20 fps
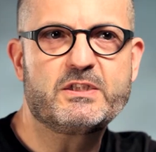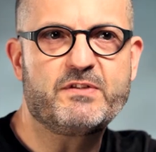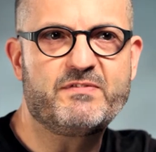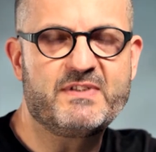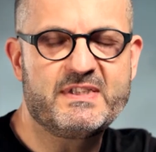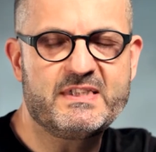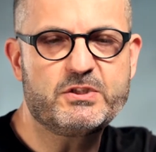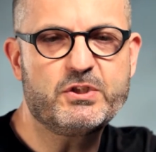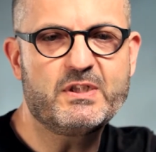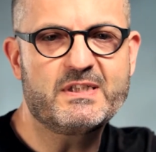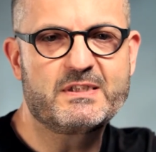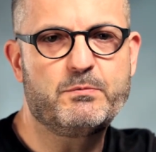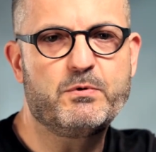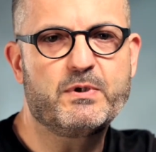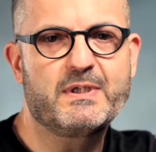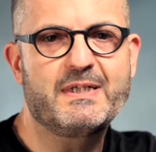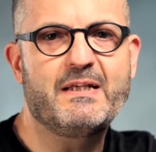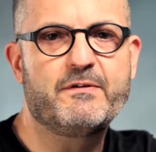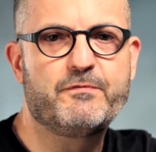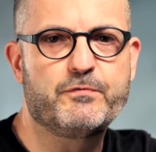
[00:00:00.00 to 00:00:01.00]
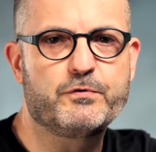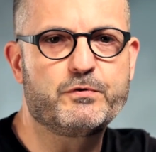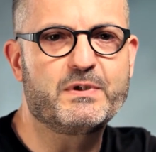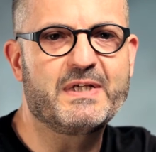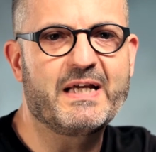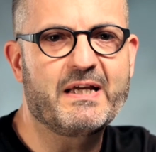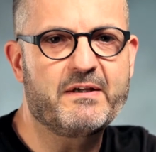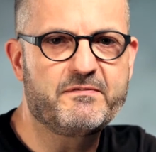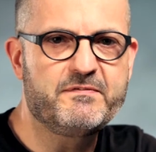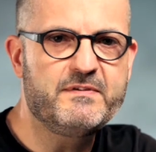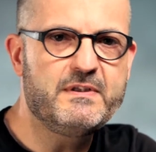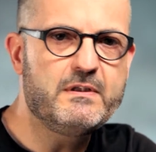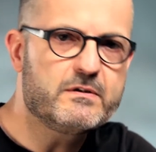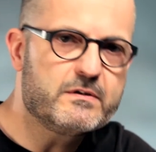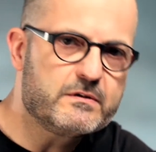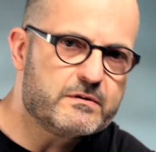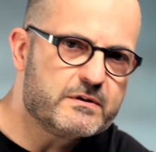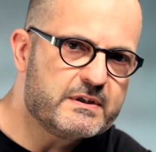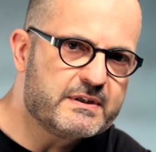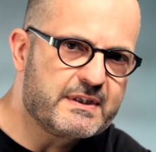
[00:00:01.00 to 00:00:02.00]
J'avais déjà exploré la photographie
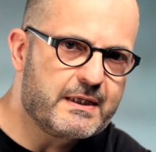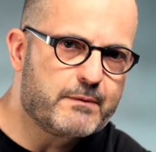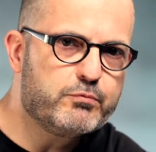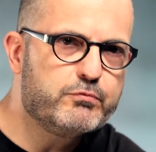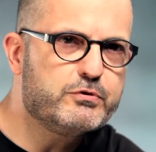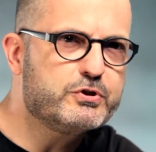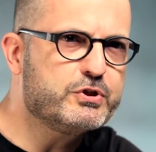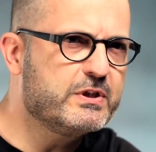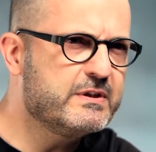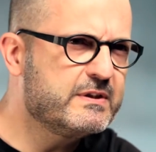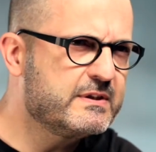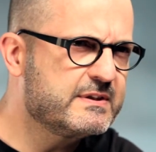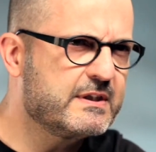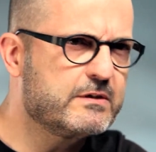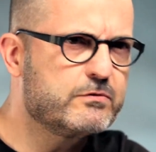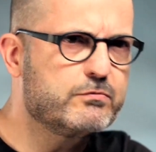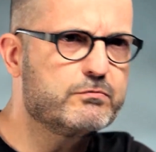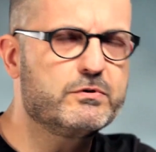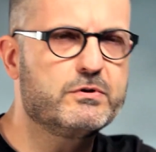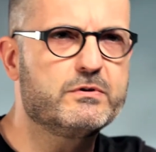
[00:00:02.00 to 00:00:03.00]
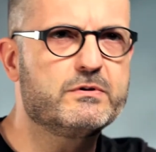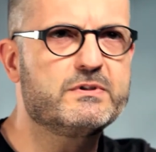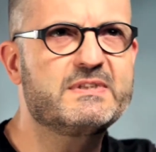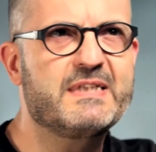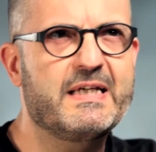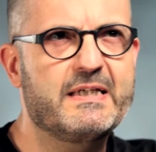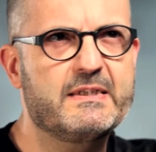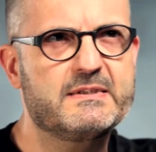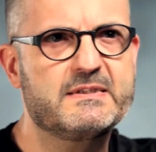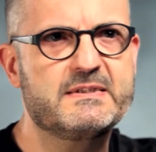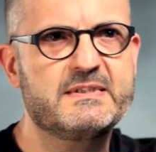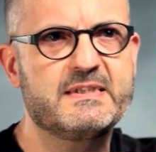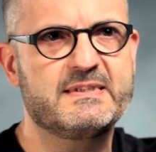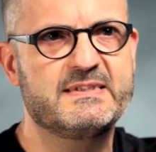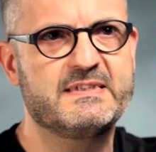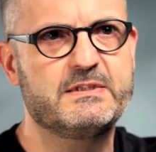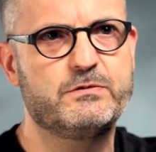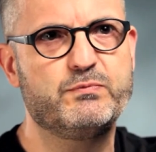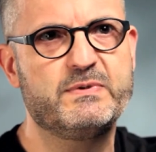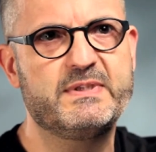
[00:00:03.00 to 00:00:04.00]
étant plus jeune, étant autour de 16, 17,
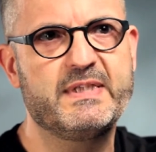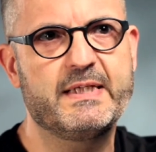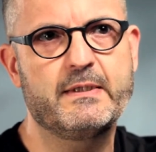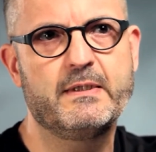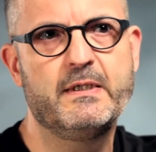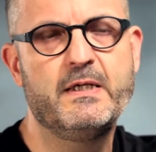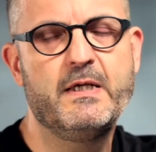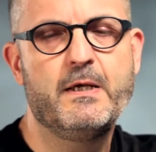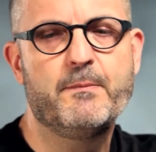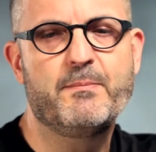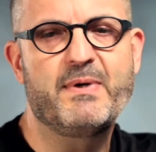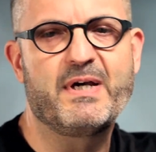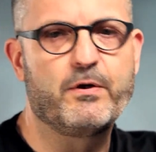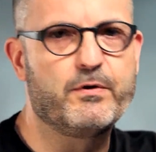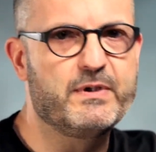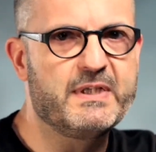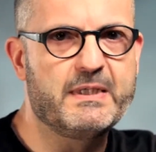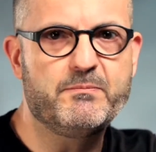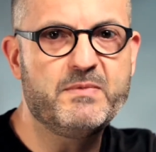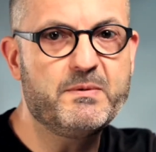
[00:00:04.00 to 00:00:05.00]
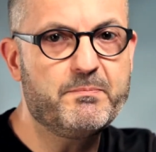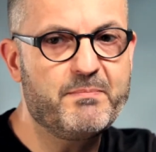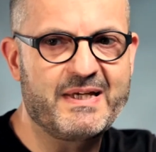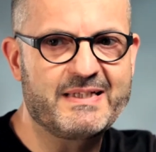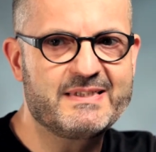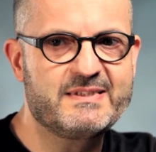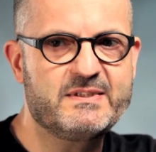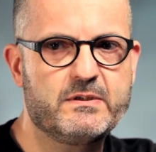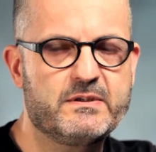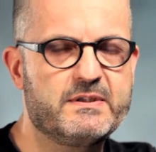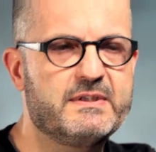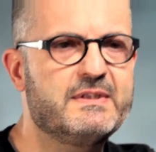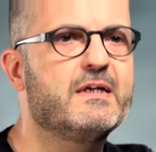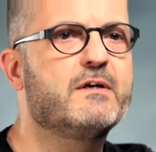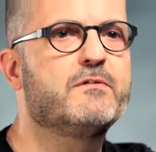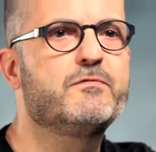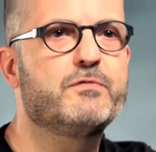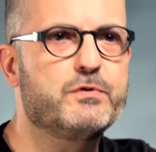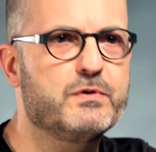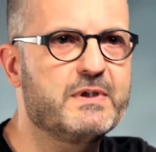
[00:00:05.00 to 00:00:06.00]
18 ans, par un ami passionné
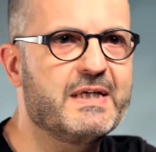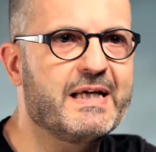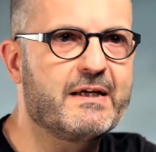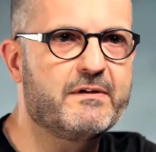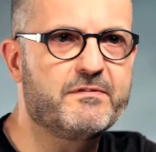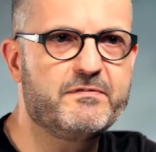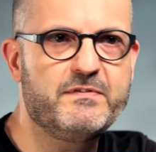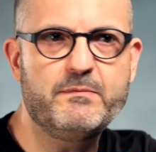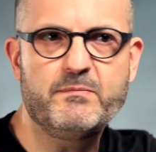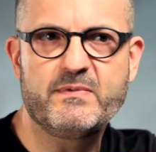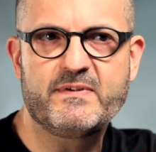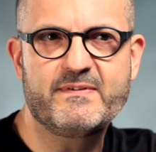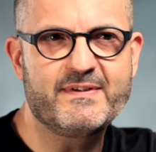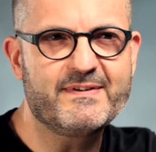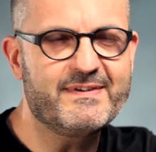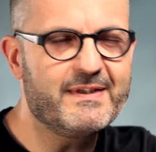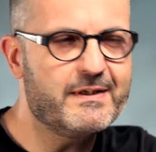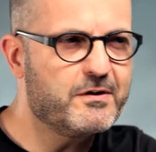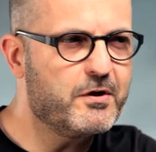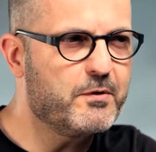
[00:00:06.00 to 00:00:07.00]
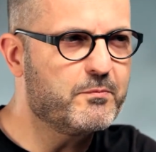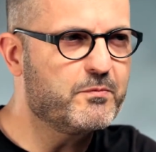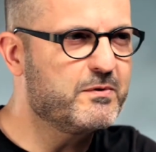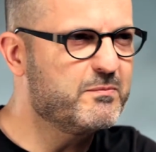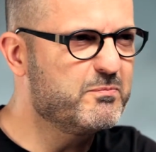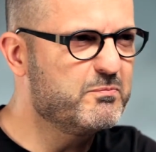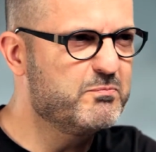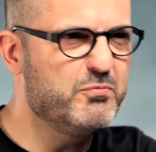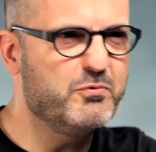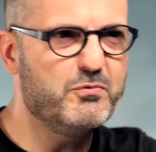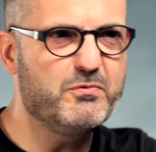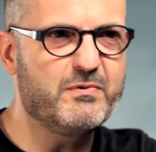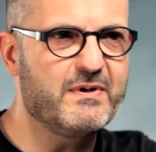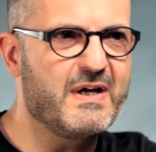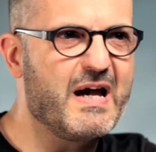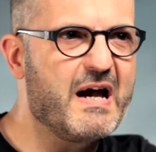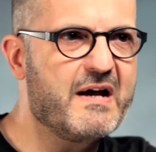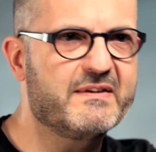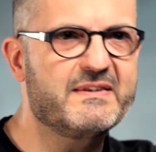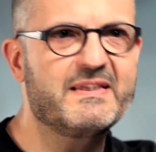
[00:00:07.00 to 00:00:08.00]
en photographie, mais c'était comme un peu
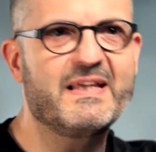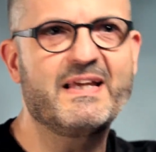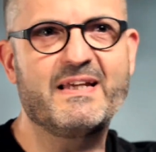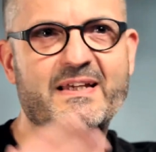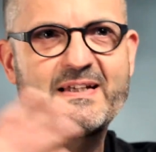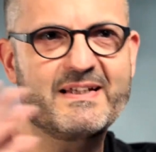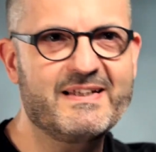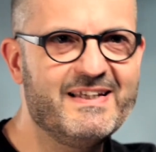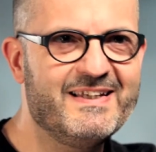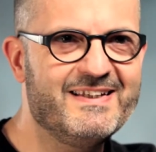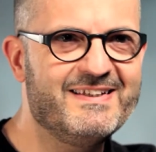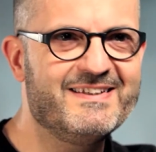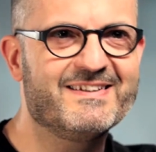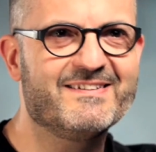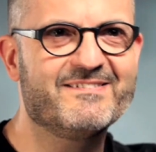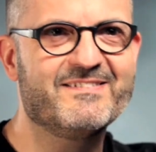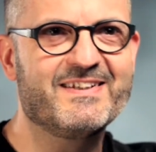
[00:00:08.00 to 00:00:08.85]
enterré